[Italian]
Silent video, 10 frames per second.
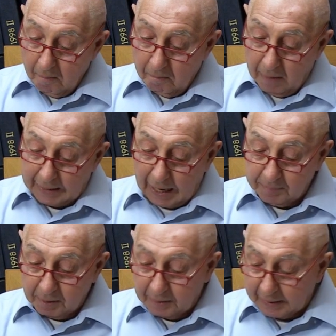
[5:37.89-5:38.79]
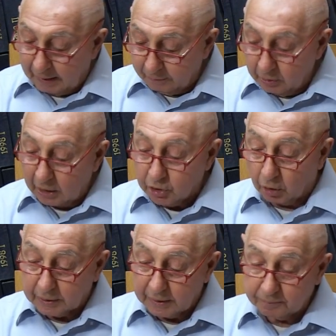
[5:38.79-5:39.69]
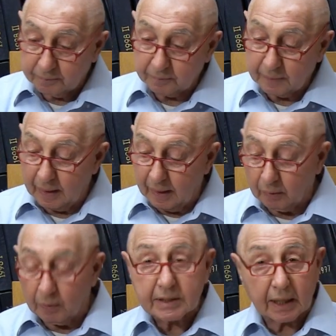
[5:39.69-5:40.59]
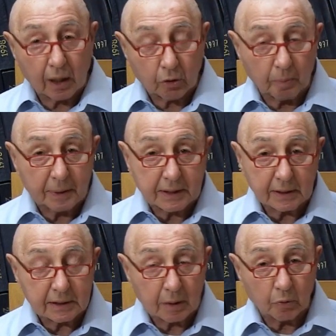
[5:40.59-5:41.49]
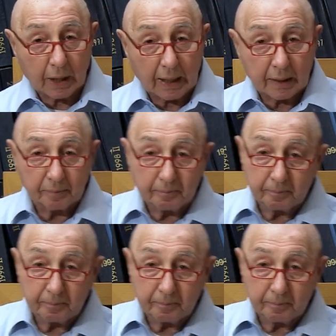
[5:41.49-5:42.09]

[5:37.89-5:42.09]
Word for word: Mariani per medaglia dura ai giochi, questa era la copertina di Samurai